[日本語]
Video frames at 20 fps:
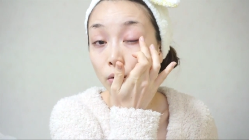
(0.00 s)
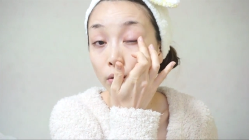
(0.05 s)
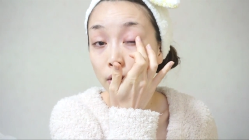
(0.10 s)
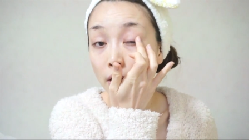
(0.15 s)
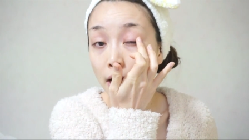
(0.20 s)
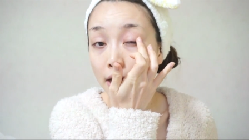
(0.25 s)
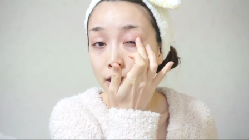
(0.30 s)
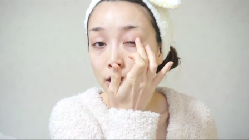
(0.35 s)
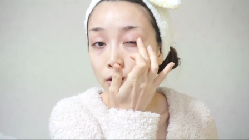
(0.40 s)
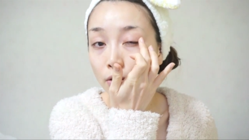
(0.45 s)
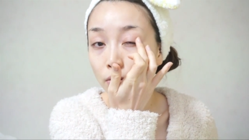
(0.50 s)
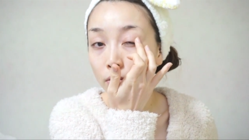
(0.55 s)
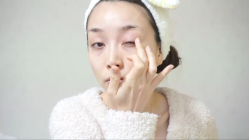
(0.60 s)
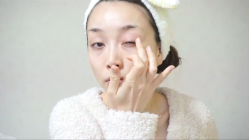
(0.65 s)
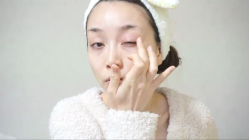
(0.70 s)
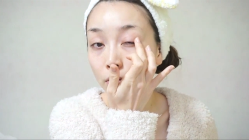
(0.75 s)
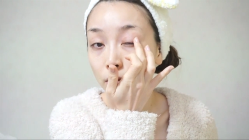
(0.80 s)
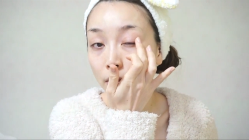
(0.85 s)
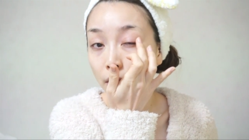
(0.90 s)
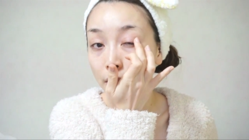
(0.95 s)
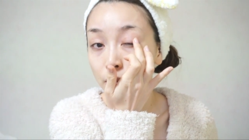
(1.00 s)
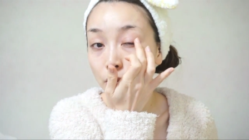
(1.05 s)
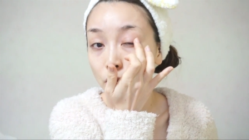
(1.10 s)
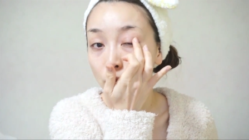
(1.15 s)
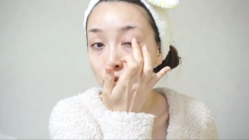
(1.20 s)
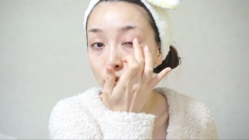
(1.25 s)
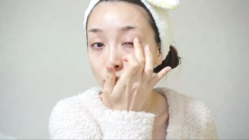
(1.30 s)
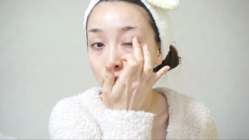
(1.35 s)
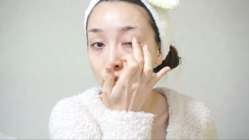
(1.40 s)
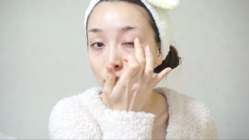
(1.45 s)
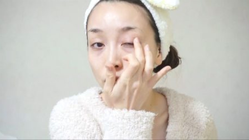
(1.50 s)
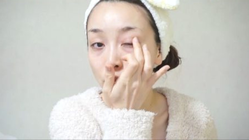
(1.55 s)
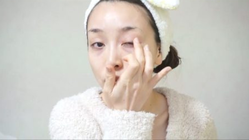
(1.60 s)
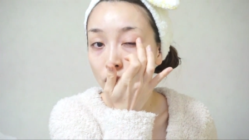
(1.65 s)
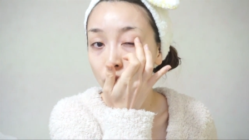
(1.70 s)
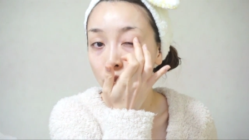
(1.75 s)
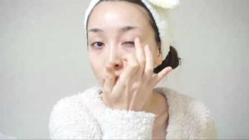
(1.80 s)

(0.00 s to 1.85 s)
この端っこの方とかにちょんちょんちょんちょ